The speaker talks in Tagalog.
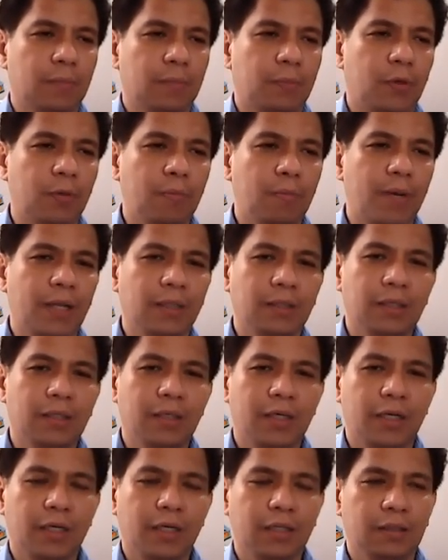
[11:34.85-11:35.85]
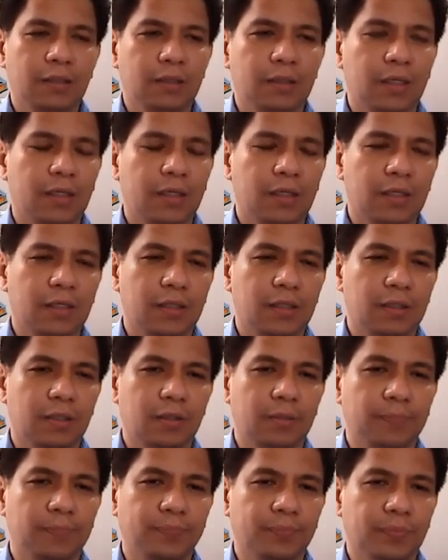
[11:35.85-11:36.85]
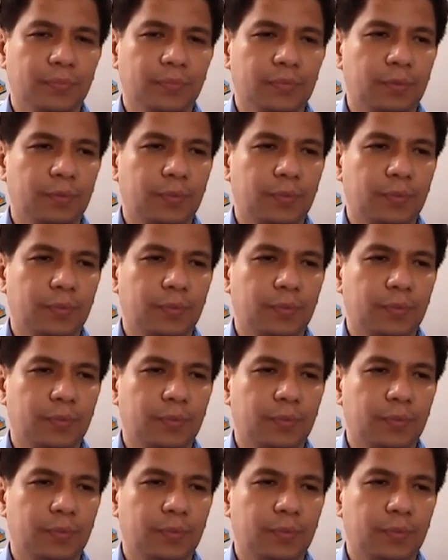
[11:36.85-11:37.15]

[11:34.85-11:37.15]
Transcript: formaldehyde, um,